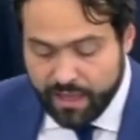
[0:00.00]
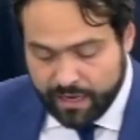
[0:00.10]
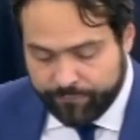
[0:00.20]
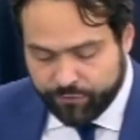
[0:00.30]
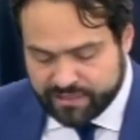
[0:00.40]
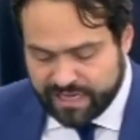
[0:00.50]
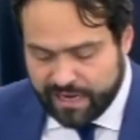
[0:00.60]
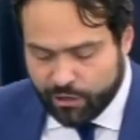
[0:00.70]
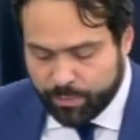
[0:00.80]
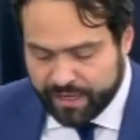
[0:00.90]
rafforzare
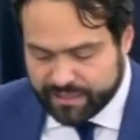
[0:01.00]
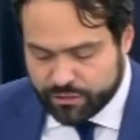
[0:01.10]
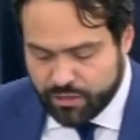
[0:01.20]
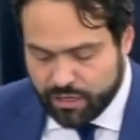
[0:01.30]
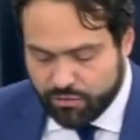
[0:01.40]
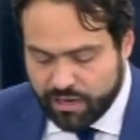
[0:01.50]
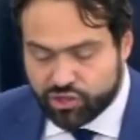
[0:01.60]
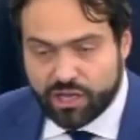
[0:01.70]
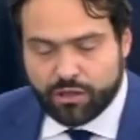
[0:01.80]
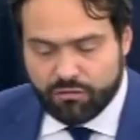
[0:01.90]
la cooperazione con
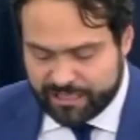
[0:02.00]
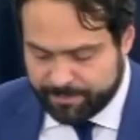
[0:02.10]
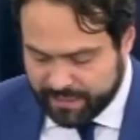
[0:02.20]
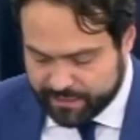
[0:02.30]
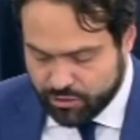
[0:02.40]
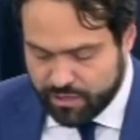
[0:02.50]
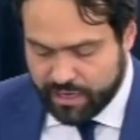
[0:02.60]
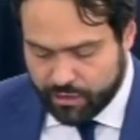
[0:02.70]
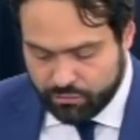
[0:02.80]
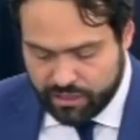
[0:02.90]
l'egitto è un'aspirazione
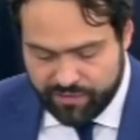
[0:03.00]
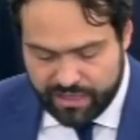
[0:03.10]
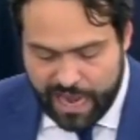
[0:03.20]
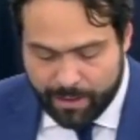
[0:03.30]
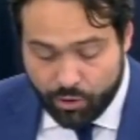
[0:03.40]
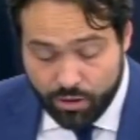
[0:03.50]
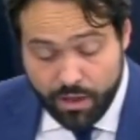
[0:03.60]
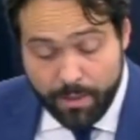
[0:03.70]
che condividiamo